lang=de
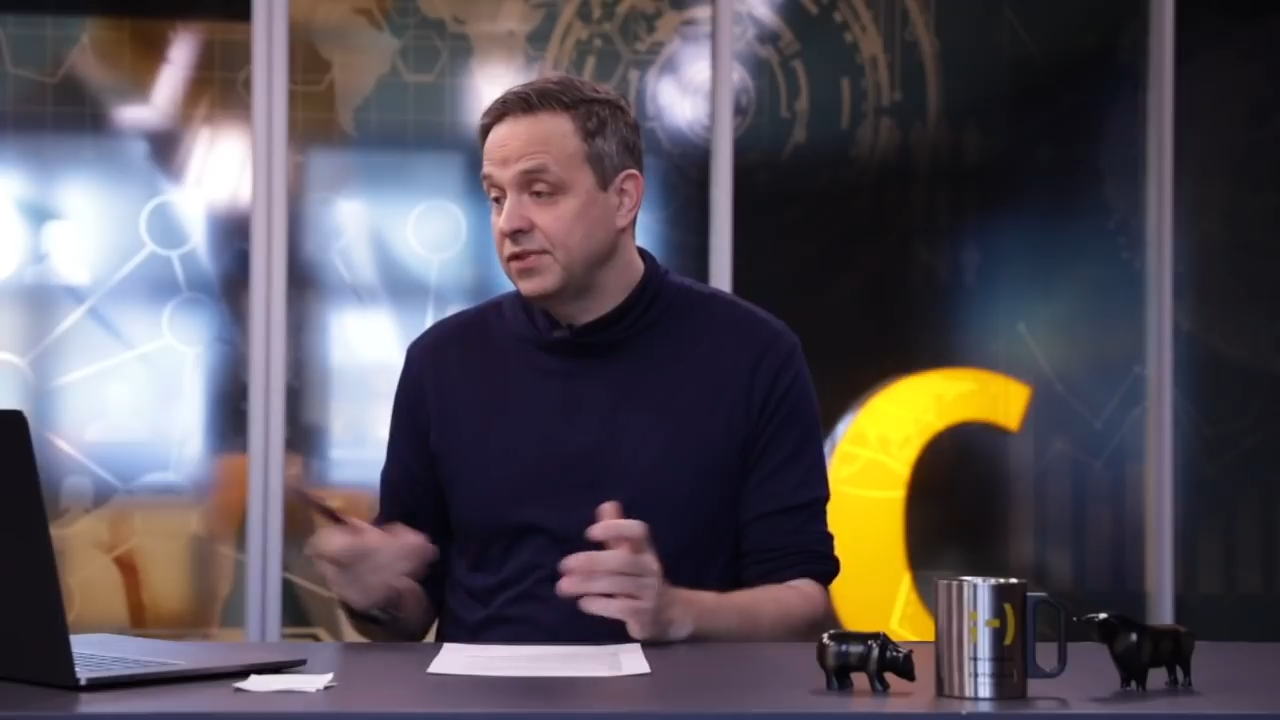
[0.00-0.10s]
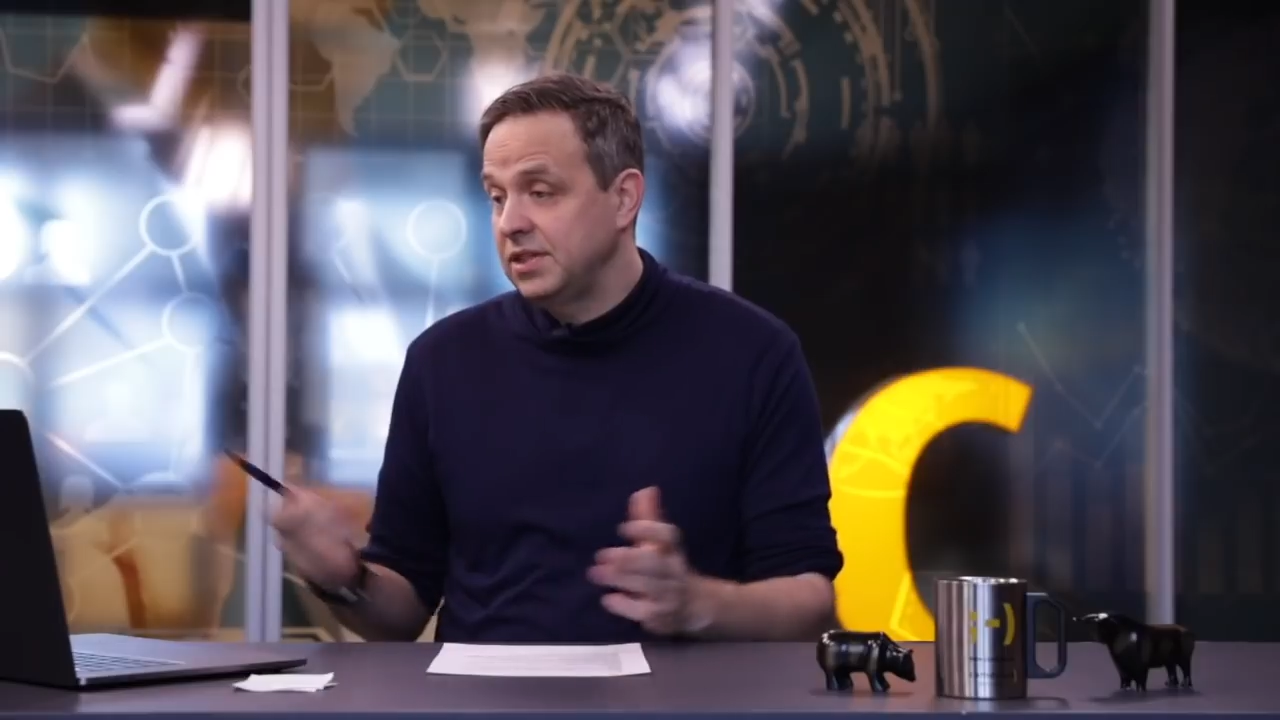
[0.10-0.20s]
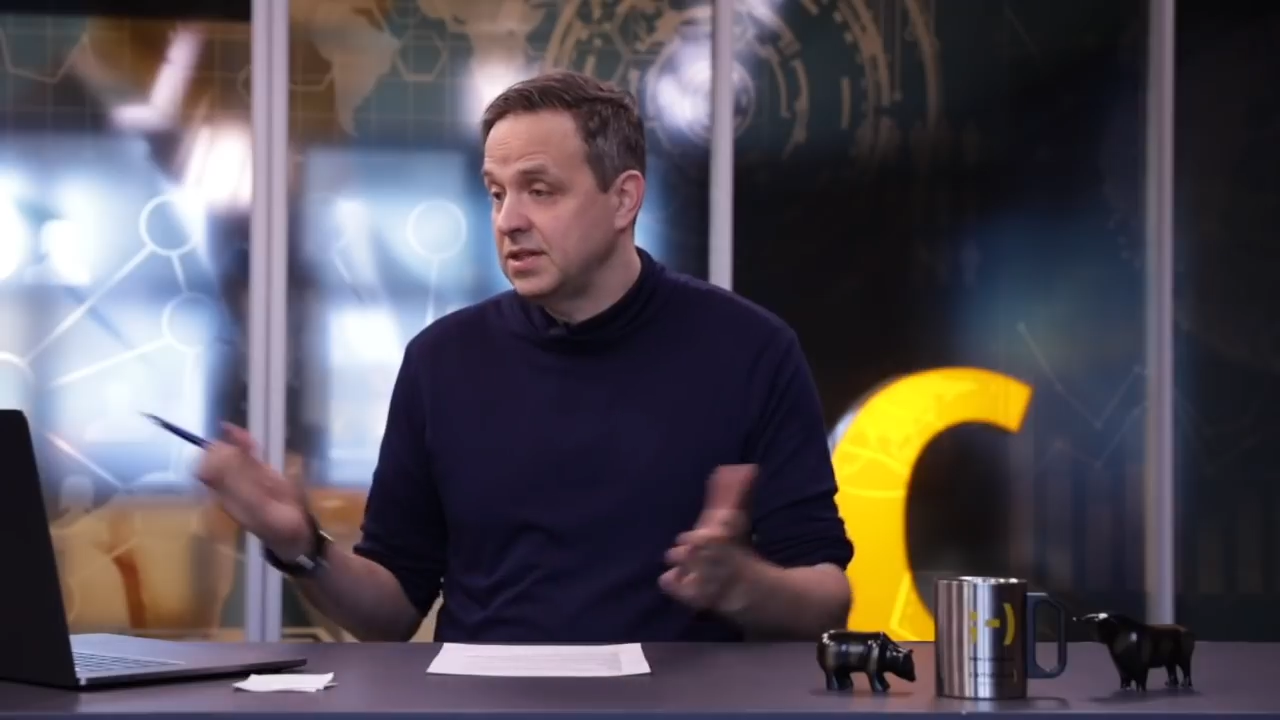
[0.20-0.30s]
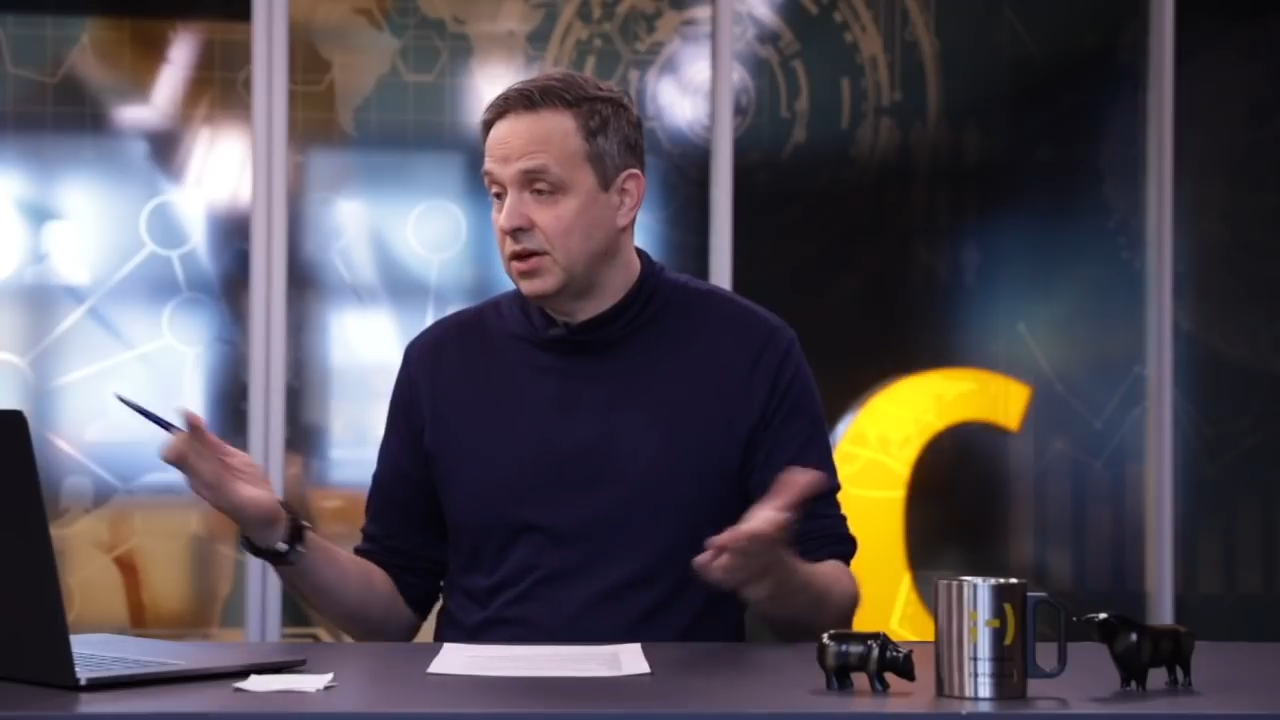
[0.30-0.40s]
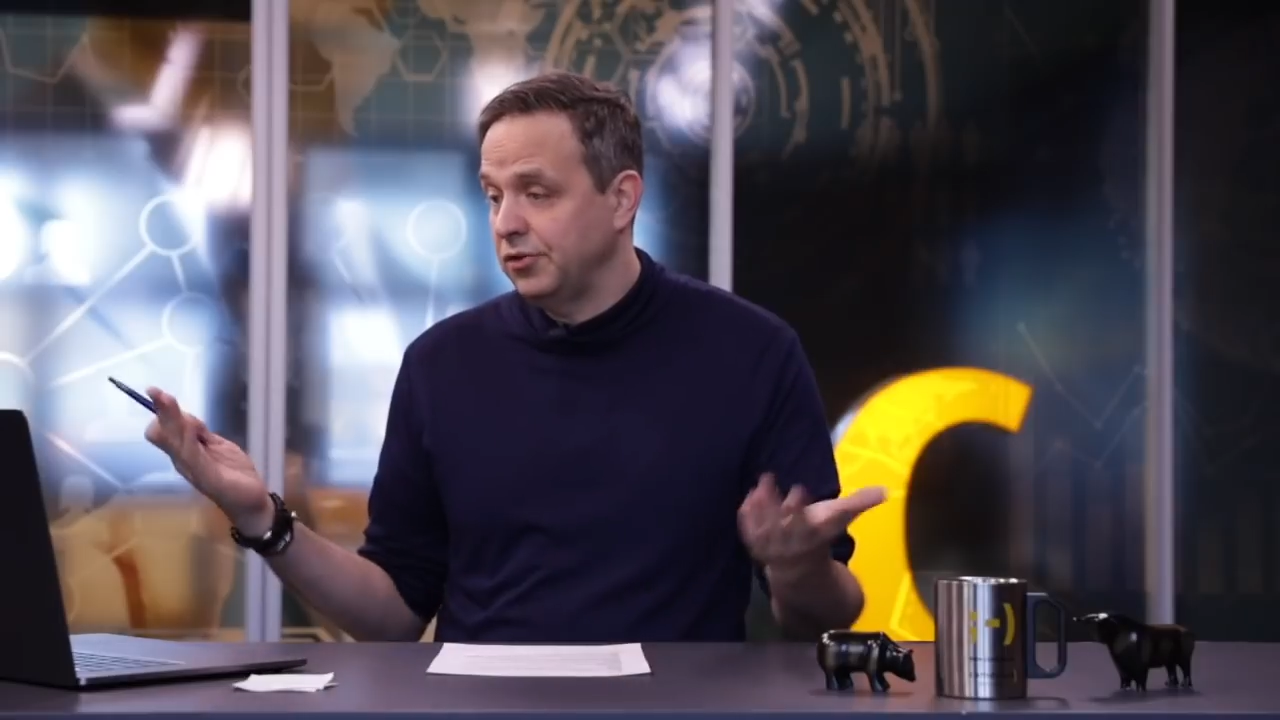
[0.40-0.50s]

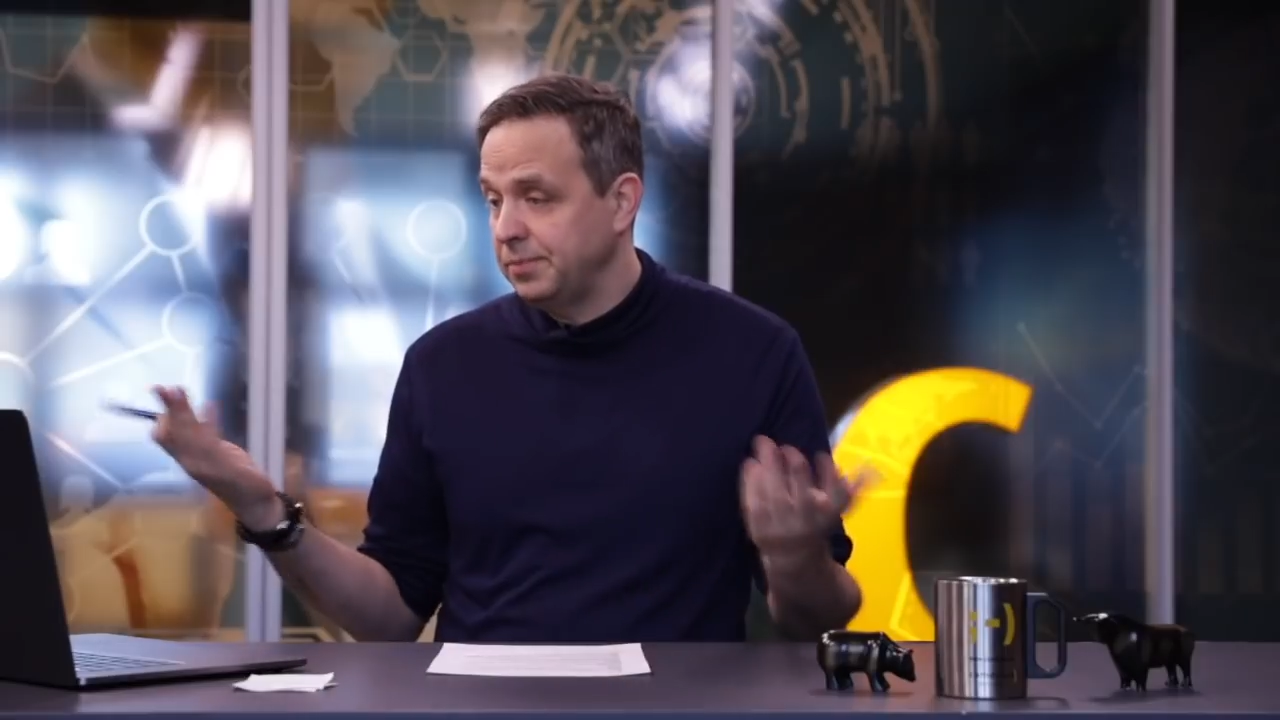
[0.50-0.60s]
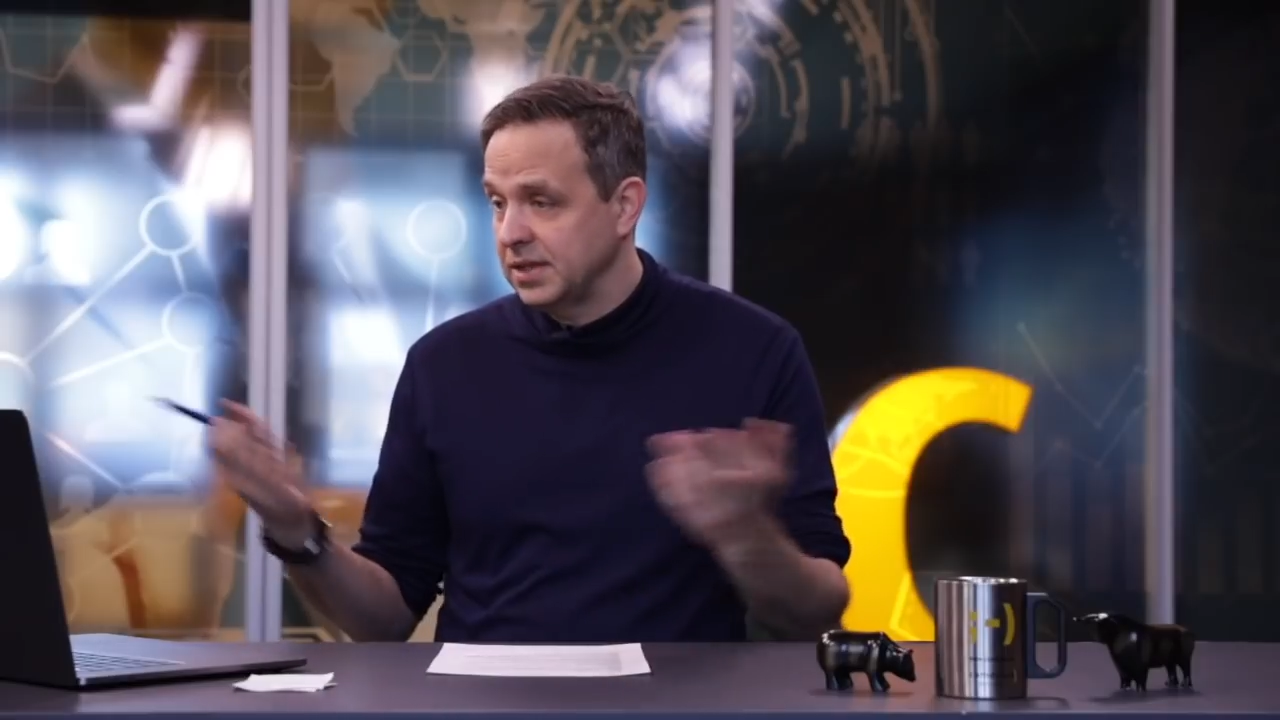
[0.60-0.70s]
Sicht heraus